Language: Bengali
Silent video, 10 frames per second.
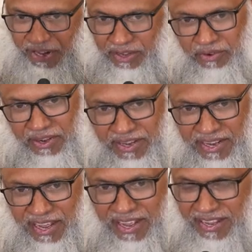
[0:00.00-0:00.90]
লড়াই করেন
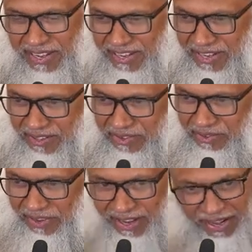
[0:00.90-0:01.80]
না কিন্তু
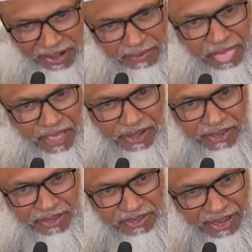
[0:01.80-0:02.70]
ওনারা
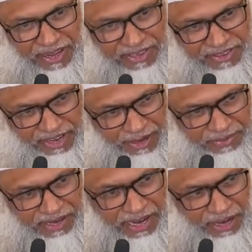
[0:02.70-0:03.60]
যারা
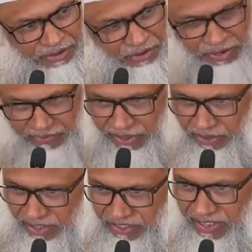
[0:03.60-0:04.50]
সাহাবিরা আহত হয়ে
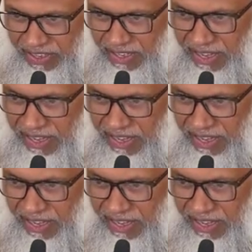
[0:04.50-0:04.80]
ফেরত আসেন